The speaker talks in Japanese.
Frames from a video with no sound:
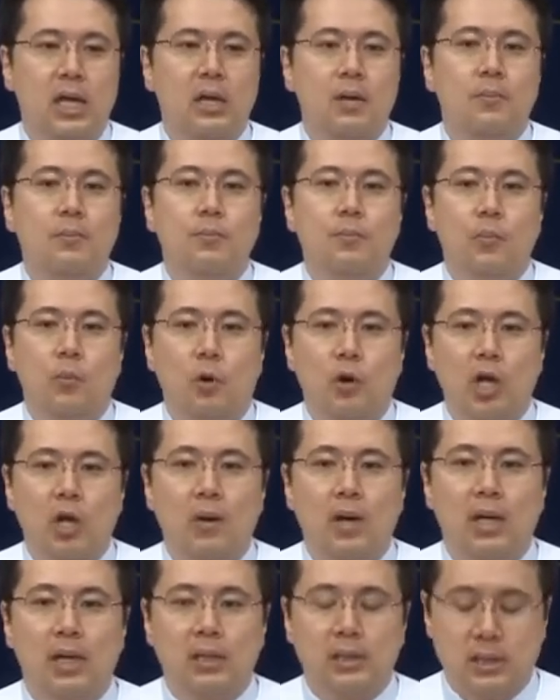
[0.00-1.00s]
ようにまた、
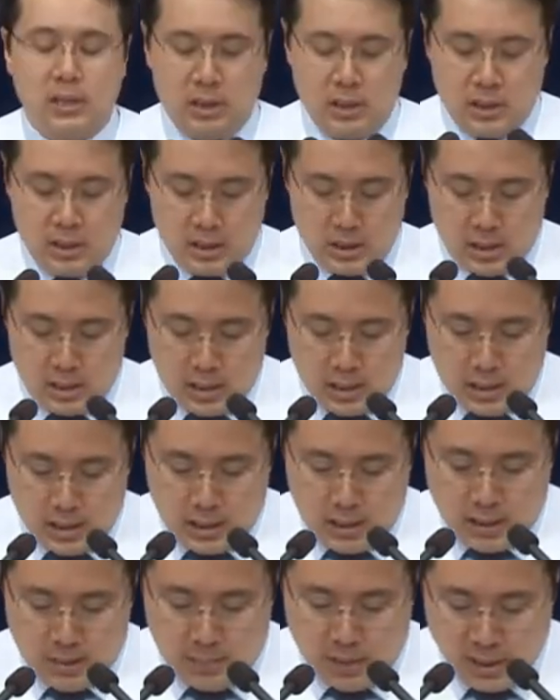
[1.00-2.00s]
えー、砂場
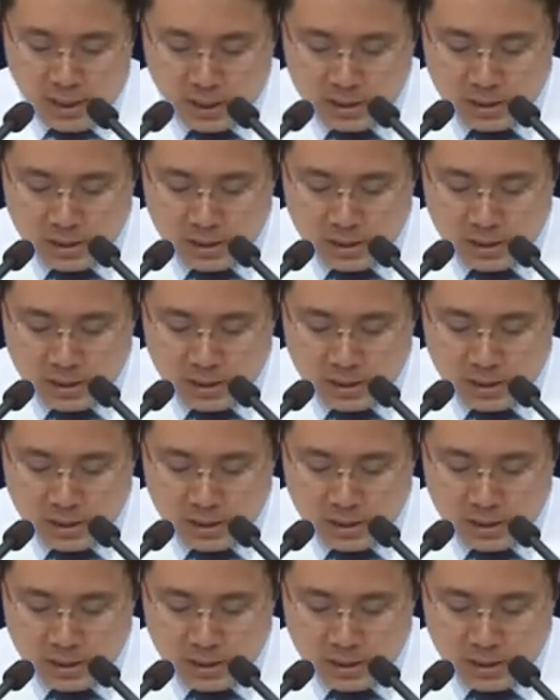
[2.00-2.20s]
の